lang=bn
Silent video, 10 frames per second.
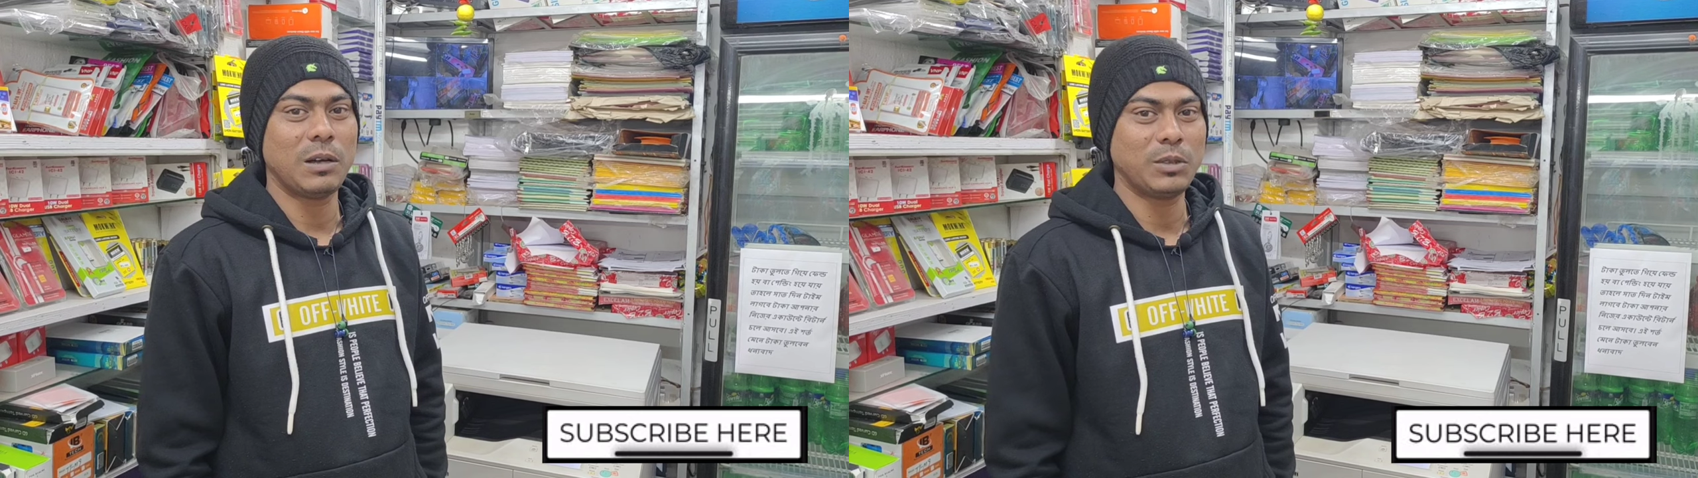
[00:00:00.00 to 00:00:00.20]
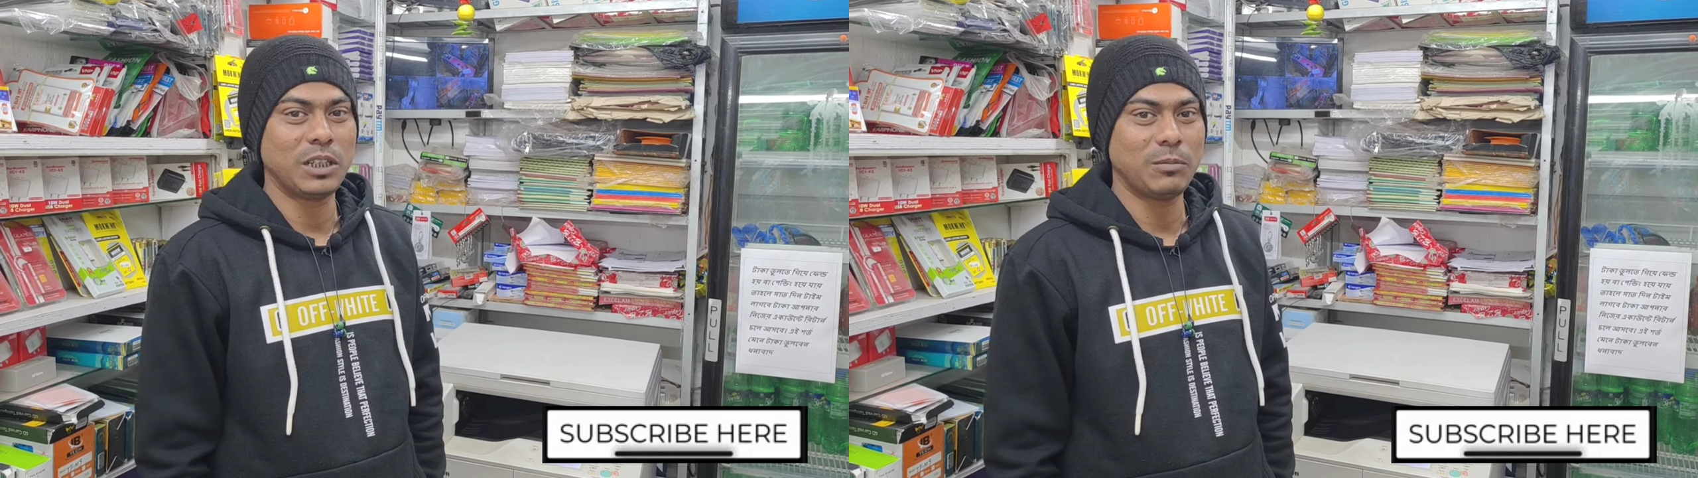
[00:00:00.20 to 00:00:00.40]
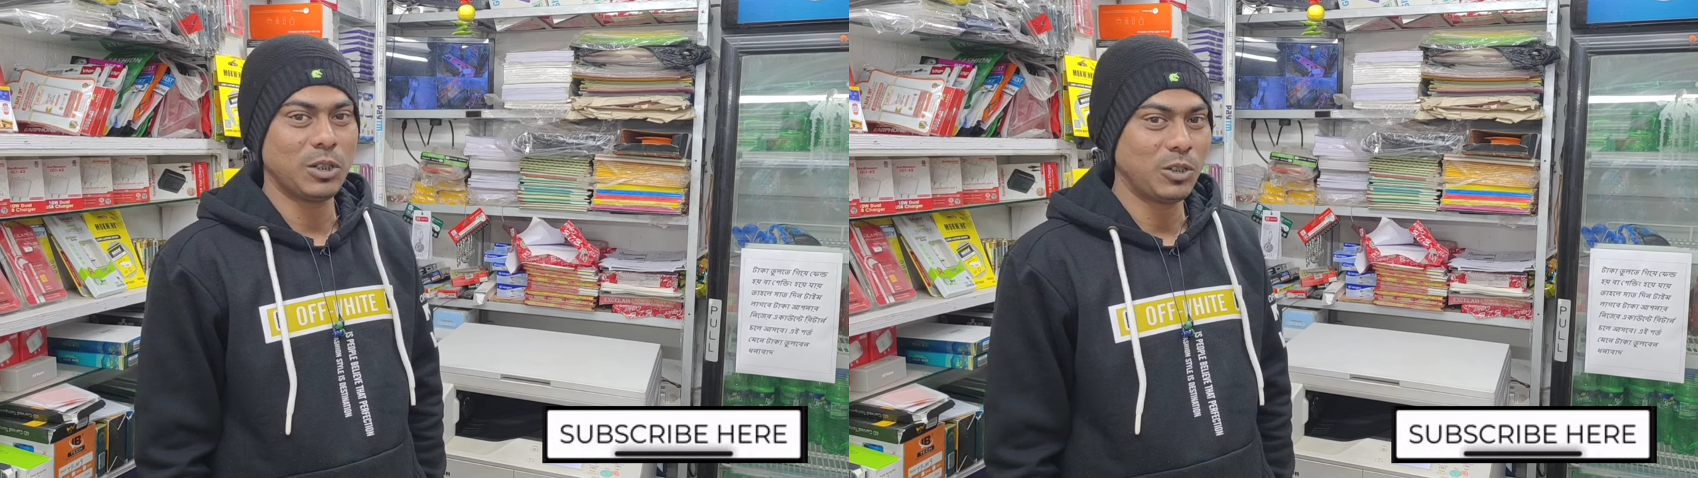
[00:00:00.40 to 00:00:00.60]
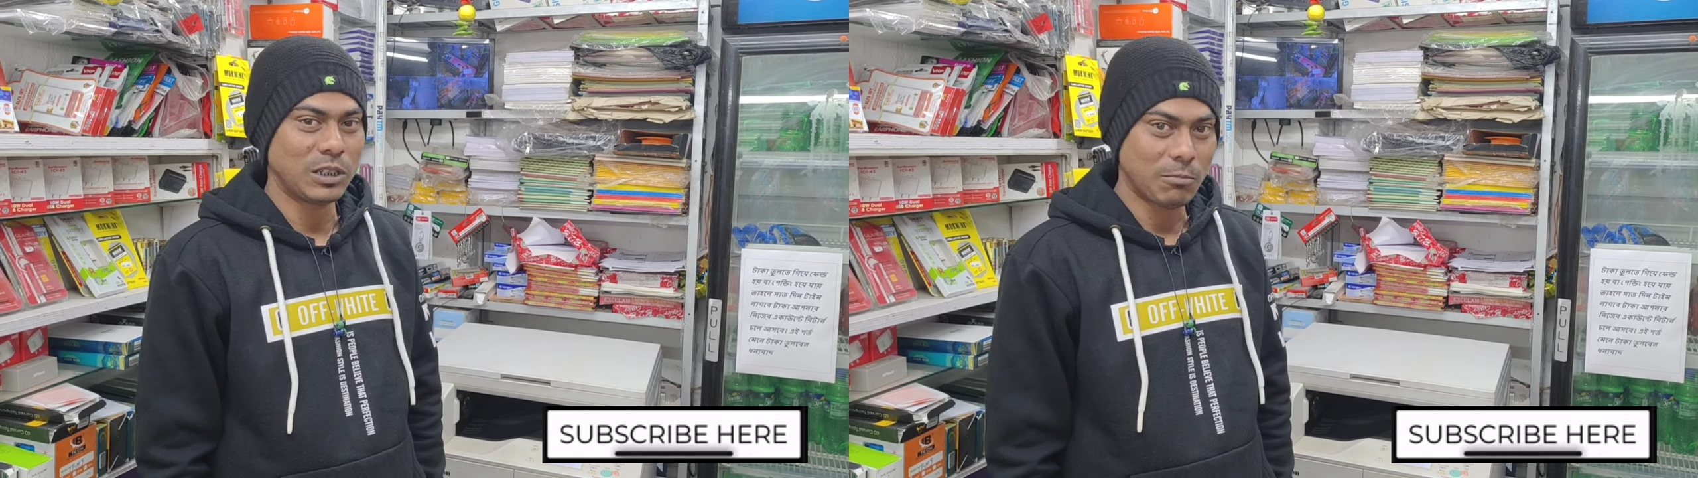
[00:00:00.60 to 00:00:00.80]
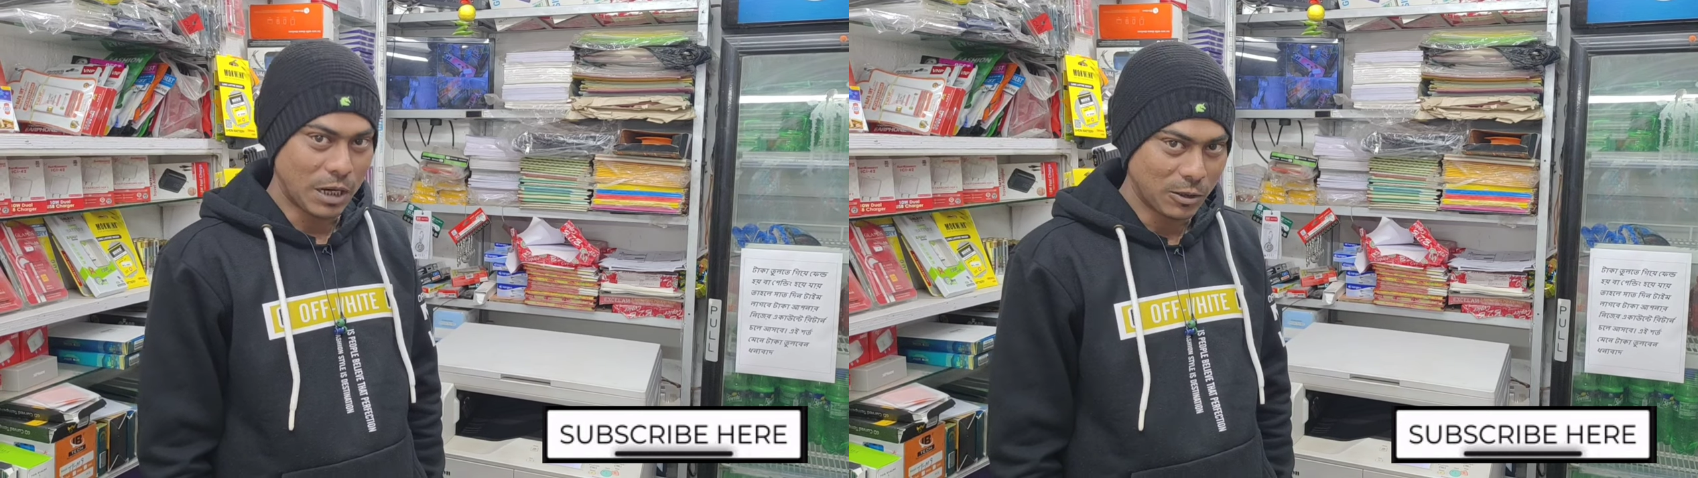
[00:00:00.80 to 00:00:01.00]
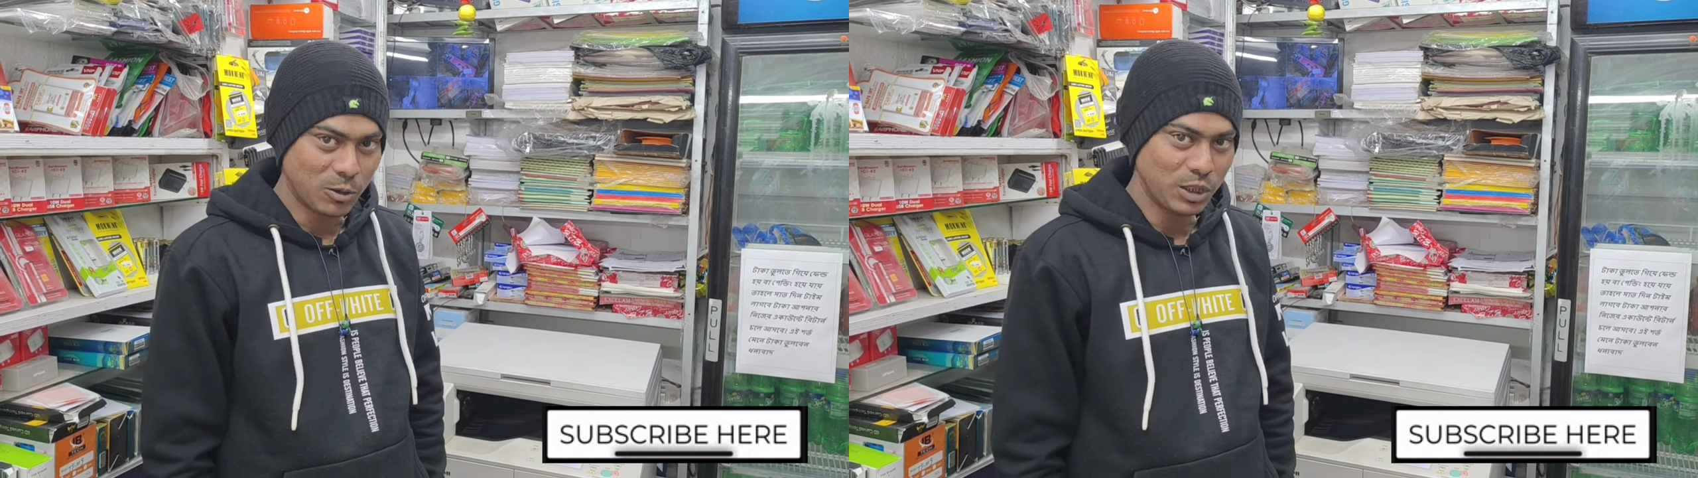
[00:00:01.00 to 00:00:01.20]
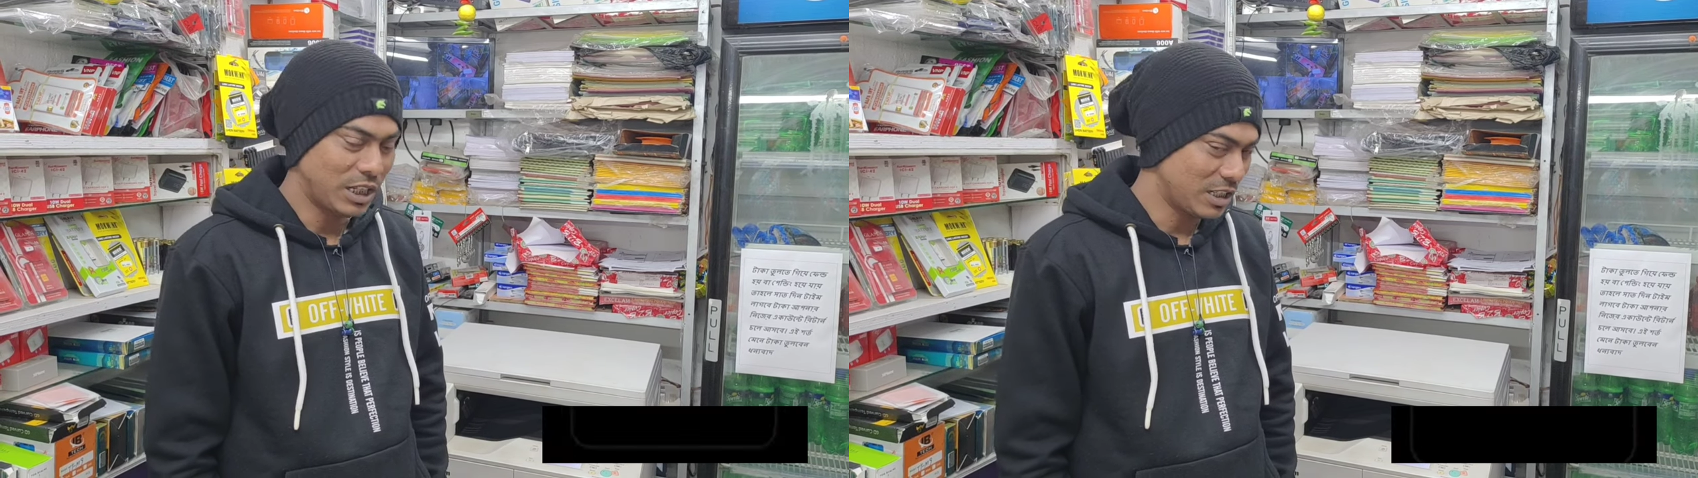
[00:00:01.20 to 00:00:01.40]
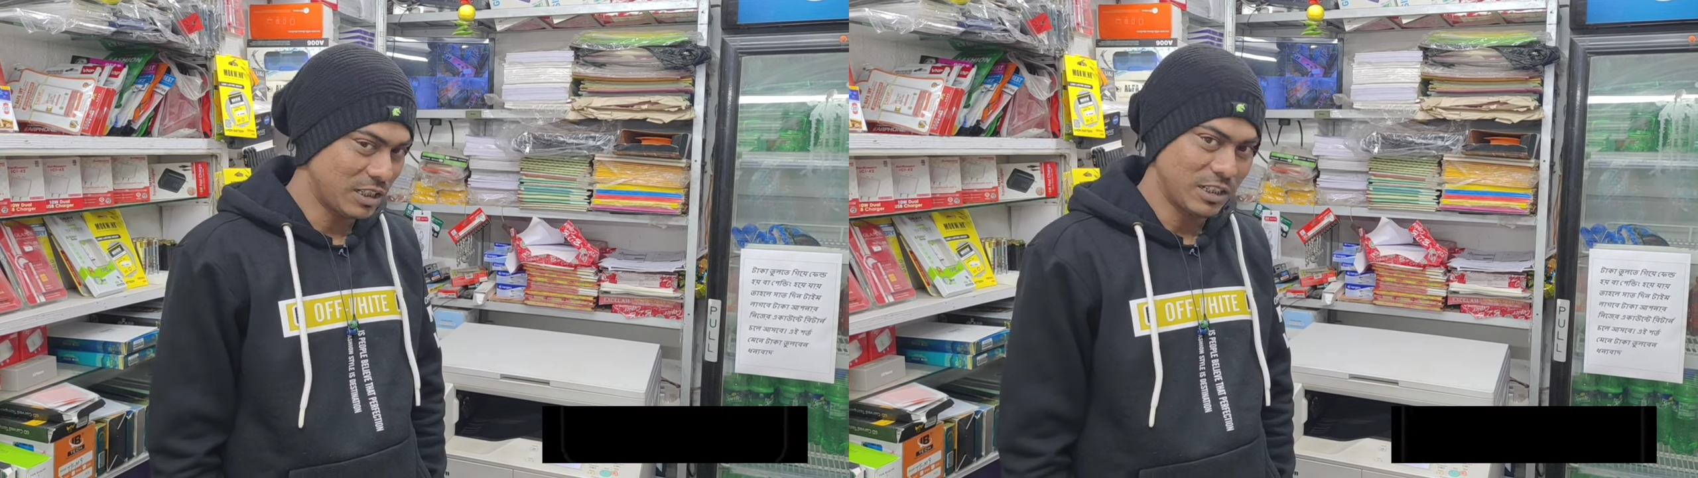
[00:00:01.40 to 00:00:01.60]
আমি এই ভিডিওটা পার্ট টু
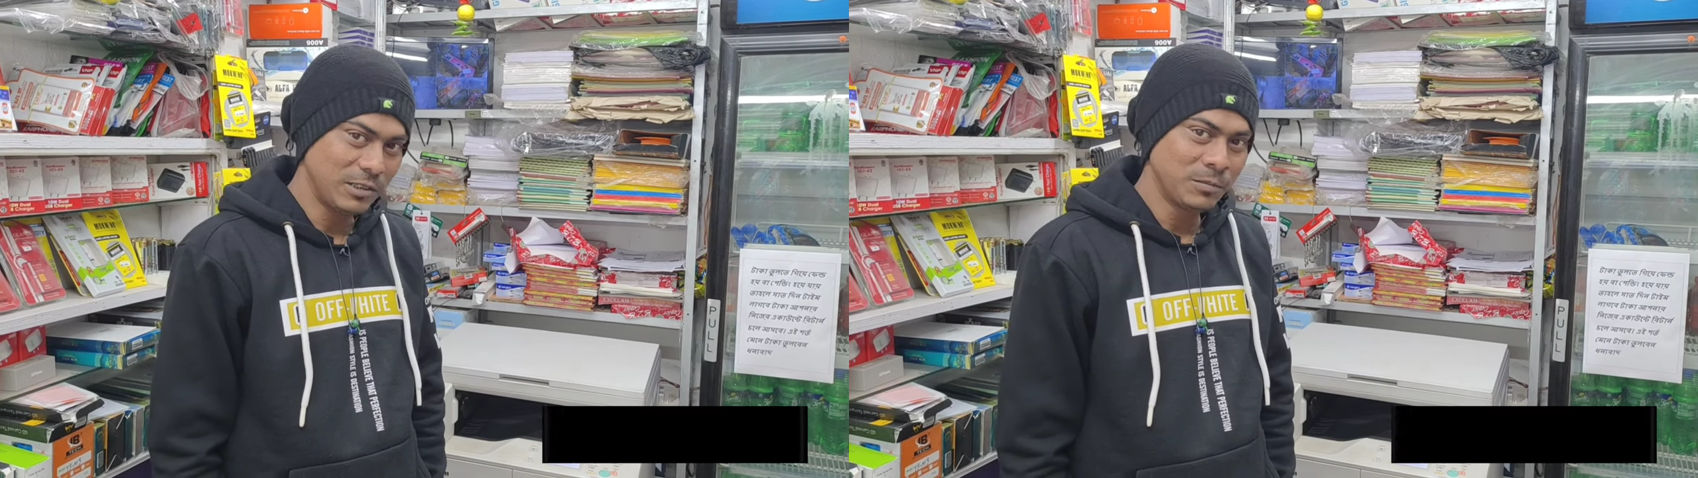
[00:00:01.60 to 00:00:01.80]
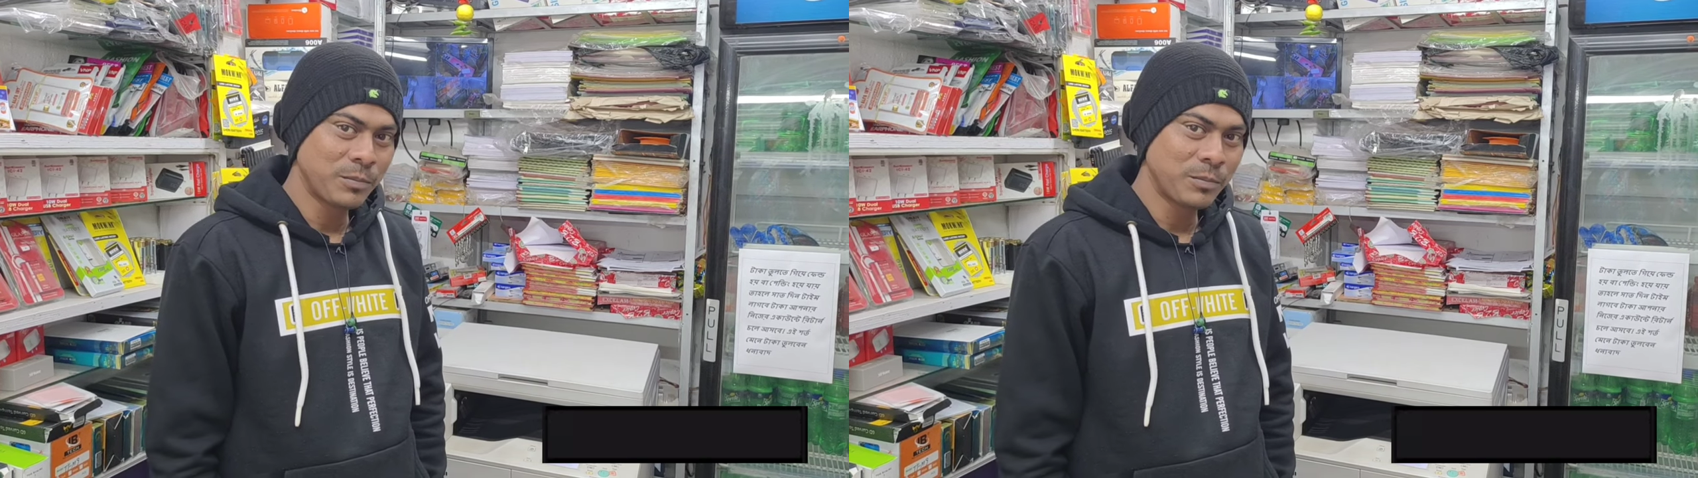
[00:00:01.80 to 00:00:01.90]
নিয়ে এসেছি